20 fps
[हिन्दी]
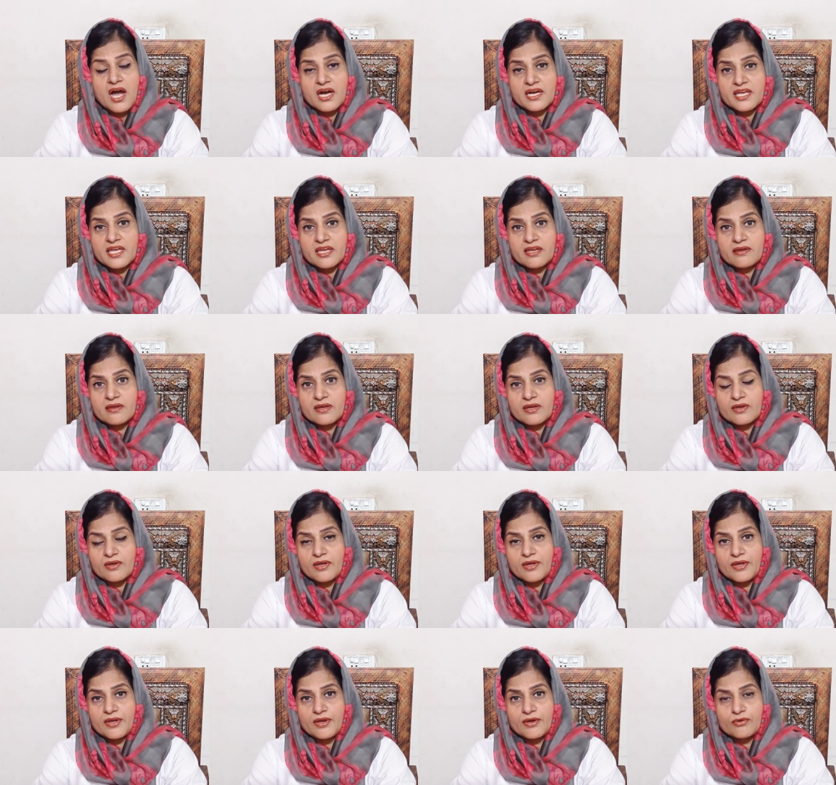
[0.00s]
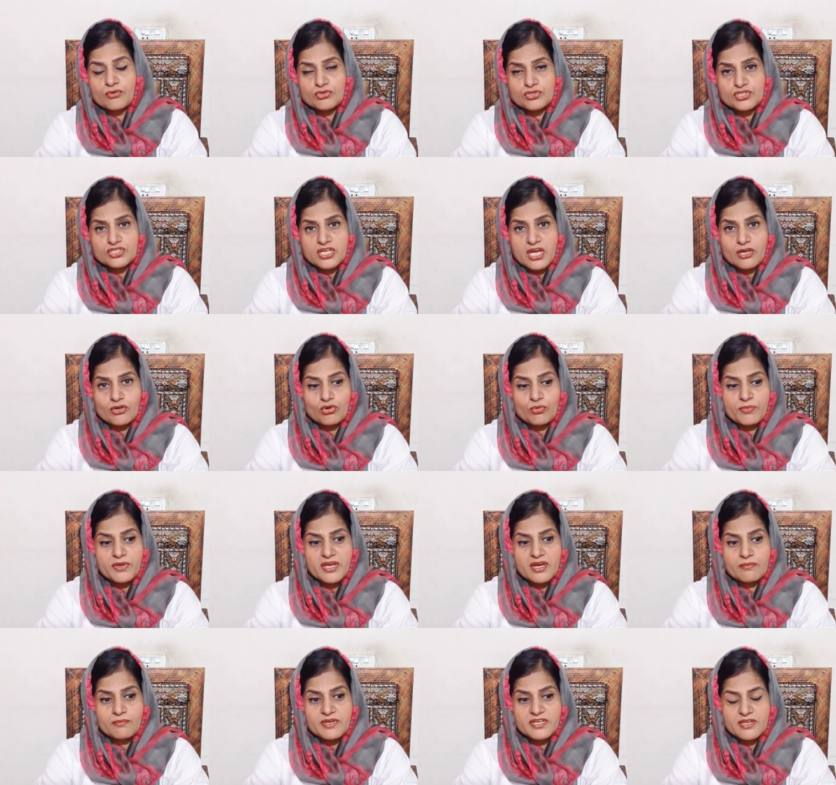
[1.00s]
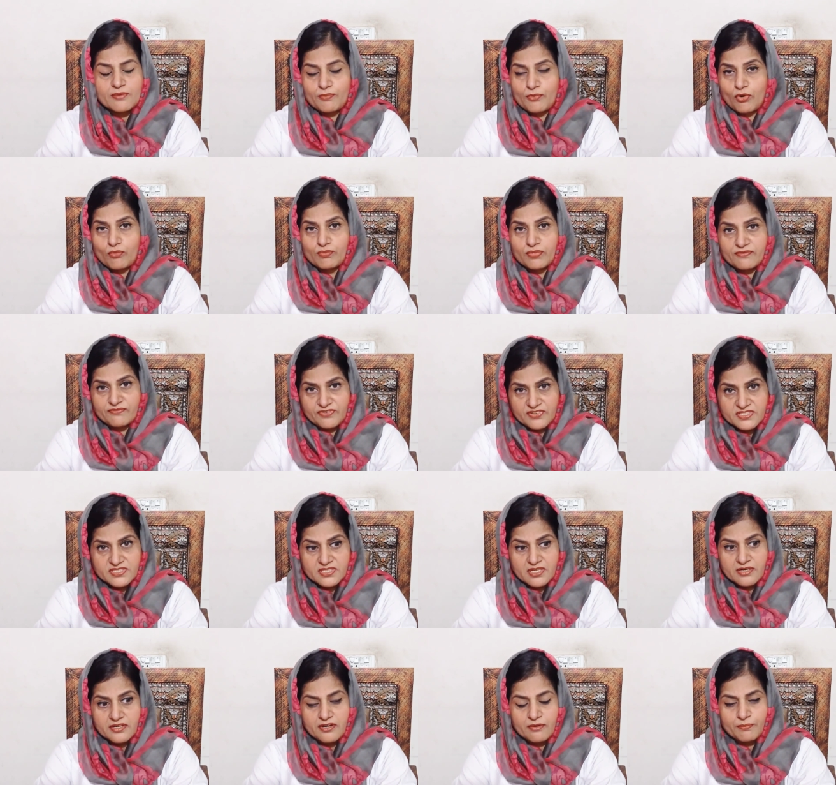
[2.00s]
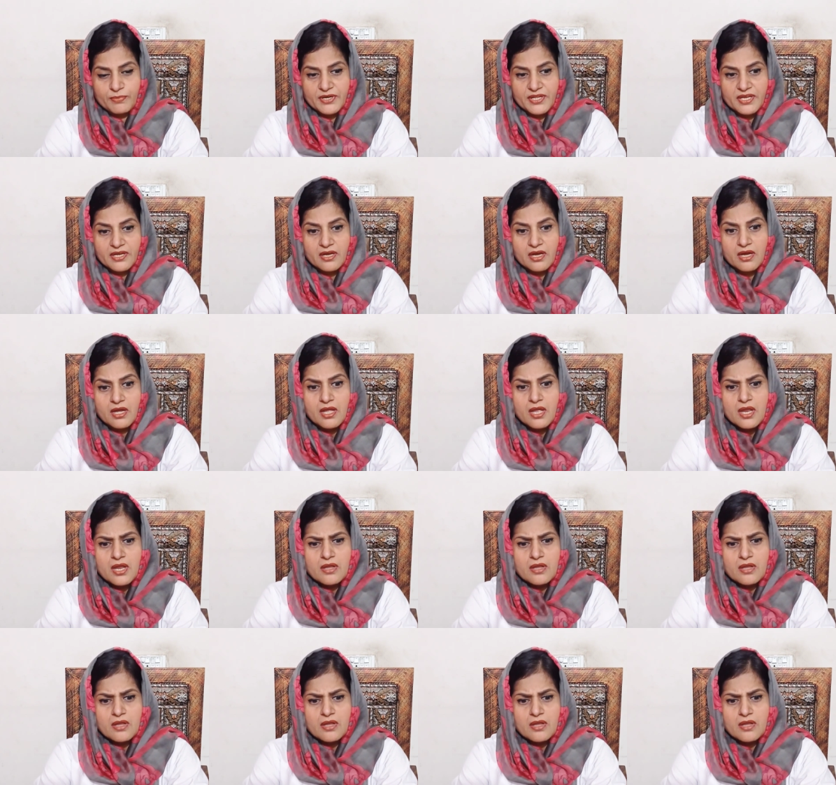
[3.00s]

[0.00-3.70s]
आगे कुछ सालों में हमें ये प्रॉब्लम फेस करना पड़ेगा